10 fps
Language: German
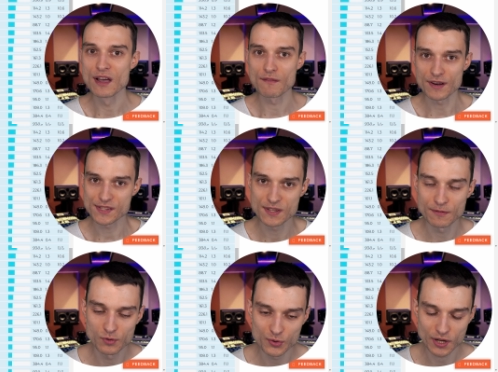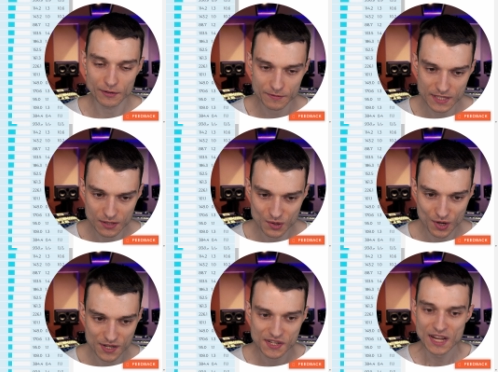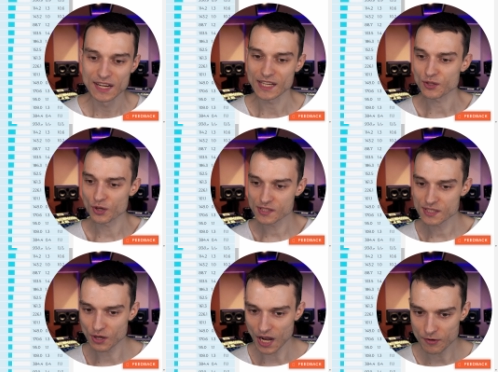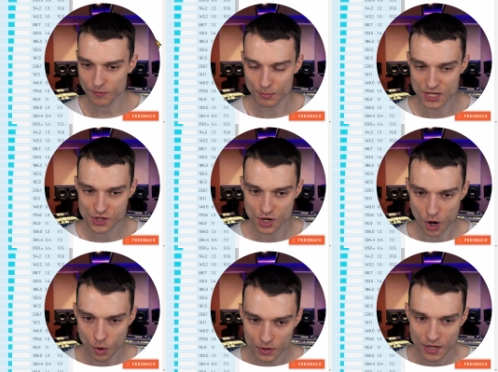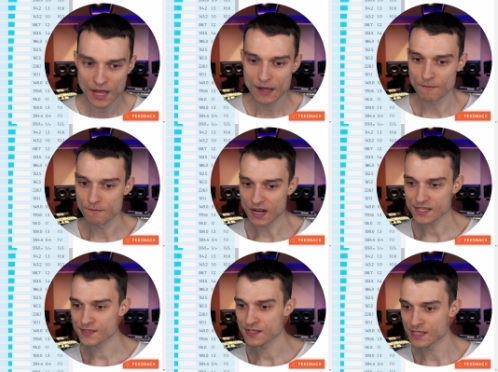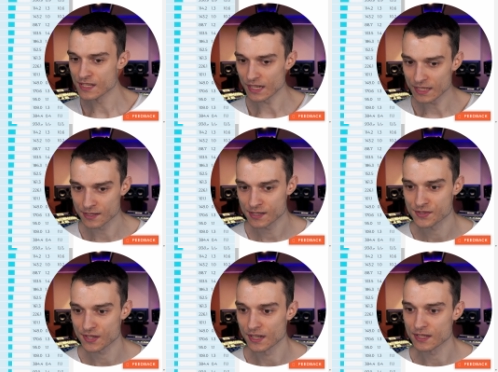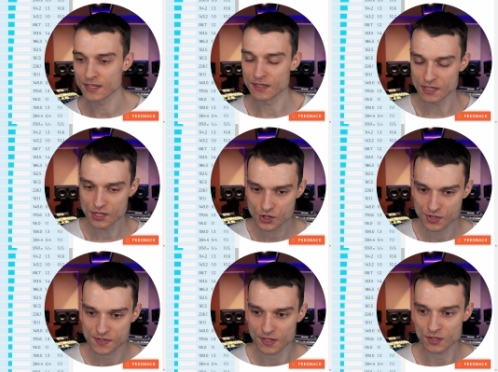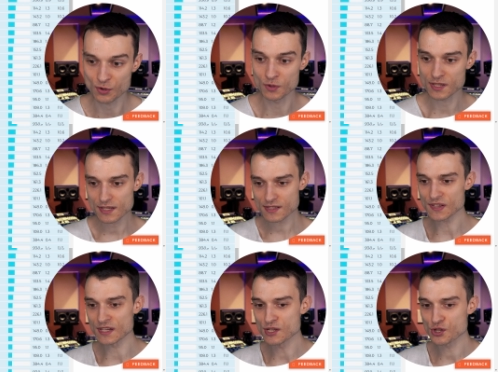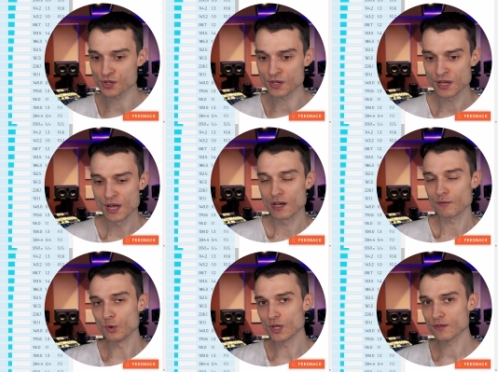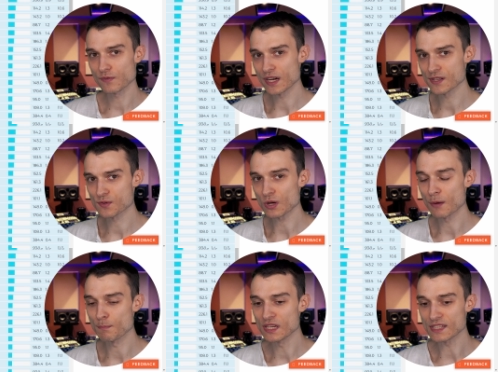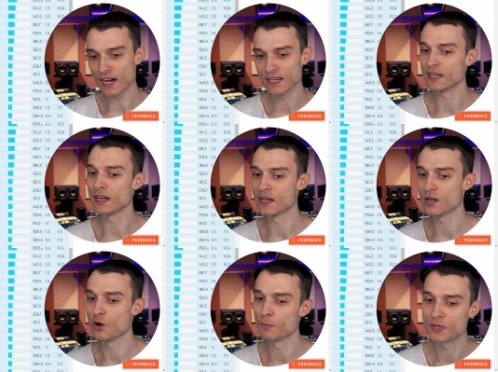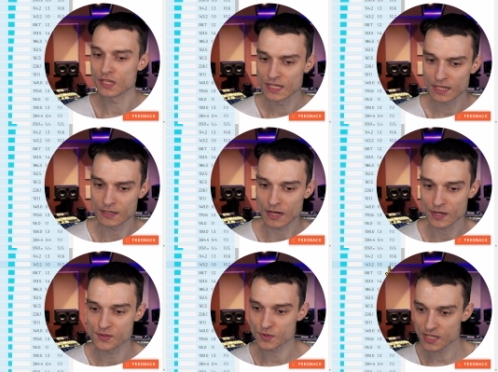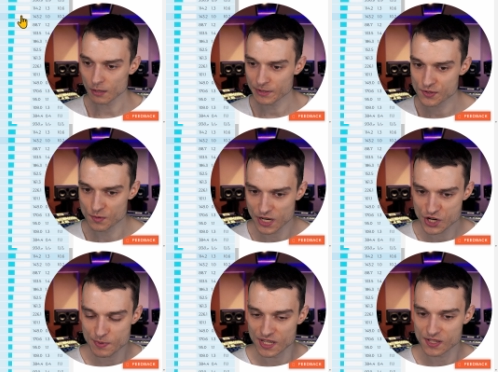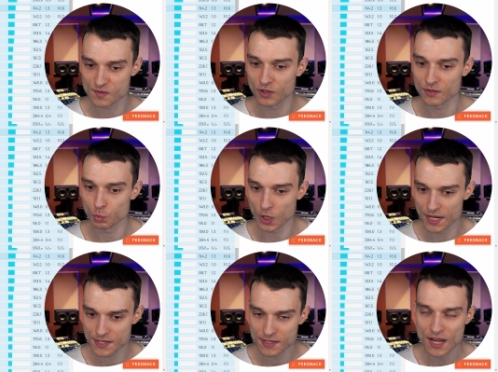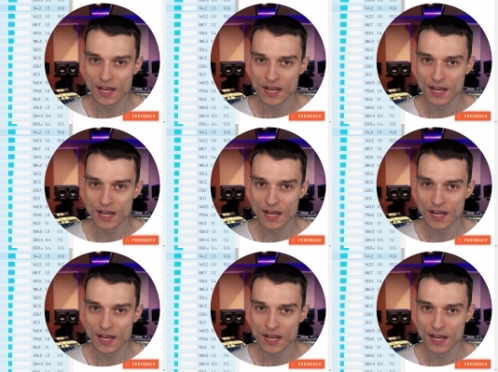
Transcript: was ihr fotografieren könnt, dann könnt ihr doch einfach mal schauen, was hier interessante Nischen sind. Und diese Nischen würde ich vielleicht sogar miteinander kombinieren. Also hier habe ich zum Beispiel das Wort White,